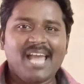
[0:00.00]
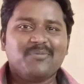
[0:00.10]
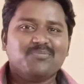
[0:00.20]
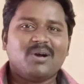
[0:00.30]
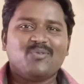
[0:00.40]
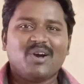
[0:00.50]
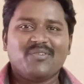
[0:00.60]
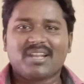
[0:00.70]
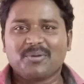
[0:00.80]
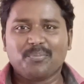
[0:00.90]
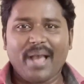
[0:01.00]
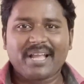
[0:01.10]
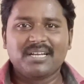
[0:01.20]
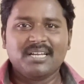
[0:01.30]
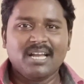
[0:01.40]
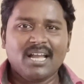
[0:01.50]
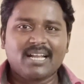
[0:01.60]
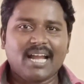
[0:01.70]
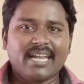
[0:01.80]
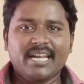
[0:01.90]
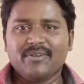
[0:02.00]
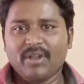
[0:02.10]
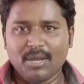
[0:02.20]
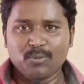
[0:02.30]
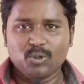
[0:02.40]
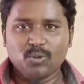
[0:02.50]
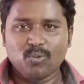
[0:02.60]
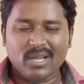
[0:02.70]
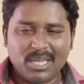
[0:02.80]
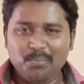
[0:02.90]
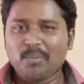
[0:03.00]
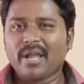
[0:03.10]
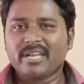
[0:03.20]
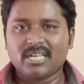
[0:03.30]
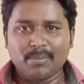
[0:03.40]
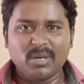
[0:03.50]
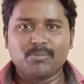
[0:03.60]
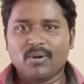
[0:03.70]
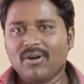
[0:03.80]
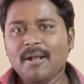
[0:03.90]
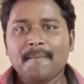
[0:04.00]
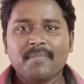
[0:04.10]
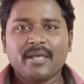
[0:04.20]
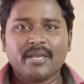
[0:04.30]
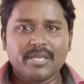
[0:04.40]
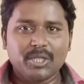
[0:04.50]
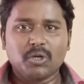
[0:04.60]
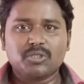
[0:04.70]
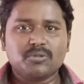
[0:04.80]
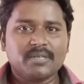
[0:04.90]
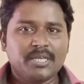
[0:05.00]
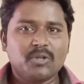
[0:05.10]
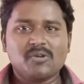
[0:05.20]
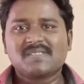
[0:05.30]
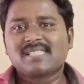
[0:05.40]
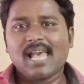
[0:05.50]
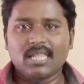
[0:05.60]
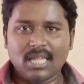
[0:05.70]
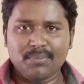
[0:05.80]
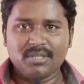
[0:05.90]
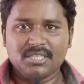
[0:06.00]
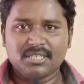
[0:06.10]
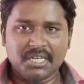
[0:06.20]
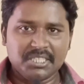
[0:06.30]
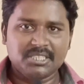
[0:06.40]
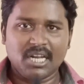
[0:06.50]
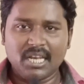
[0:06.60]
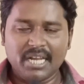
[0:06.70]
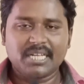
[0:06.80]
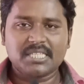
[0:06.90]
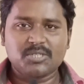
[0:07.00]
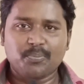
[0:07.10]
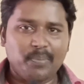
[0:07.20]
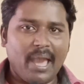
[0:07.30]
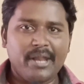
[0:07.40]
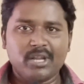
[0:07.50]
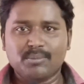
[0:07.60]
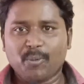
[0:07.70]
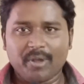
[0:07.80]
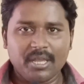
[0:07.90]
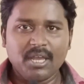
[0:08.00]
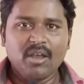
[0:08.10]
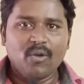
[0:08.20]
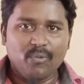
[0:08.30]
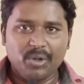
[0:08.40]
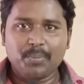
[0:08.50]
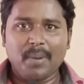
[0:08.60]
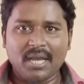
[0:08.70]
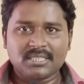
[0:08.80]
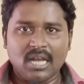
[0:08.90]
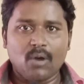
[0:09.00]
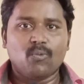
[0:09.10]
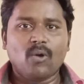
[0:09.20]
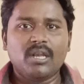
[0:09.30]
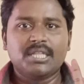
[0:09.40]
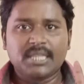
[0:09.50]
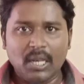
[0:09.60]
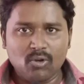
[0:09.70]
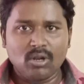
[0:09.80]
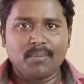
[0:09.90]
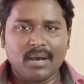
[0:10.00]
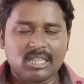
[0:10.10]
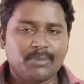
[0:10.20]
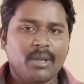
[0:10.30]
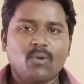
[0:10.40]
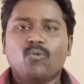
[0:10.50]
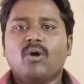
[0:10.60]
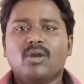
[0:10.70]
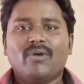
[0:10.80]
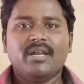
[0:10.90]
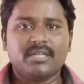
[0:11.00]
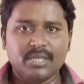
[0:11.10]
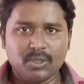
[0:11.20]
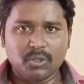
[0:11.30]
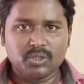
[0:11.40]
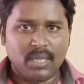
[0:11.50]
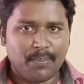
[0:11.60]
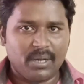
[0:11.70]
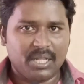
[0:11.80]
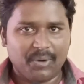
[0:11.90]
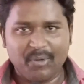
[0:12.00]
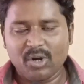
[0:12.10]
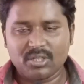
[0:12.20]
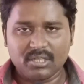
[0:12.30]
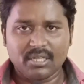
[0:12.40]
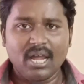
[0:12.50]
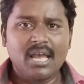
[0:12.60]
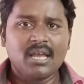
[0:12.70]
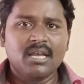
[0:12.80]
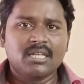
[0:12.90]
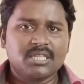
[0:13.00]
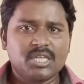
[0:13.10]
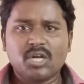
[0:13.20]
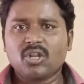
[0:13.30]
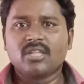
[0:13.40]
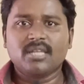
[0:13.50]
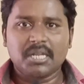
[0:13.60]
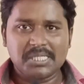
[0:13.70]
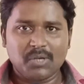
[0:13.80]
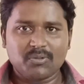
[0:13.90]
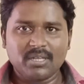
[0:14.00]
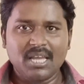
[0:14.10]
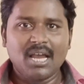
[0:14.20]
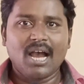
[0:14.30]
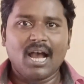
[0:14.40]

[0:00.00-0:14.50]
హాయ్ మామా వెల్కమ్ బ్యాక్ కంటెంట్ వెళ్లే ముందు ఒక ఇంపార్టెంట్ అప్డేట్ మామా ఈరోజు హీరో సాయి ధనం తెచ్చి నటించిన లేటెస్ట్ ప్యాన్ ఇండియా మూవీ విరూపాక్ష ఓన్లీ తెలుగులో మాత్రమే వరల్డ్ వైడ్ ఈరోజు ఏప్రిల్ ఇరవై ఏడు తేదీన థియేటర్ అయితే రిలీజ్ అవుతుంది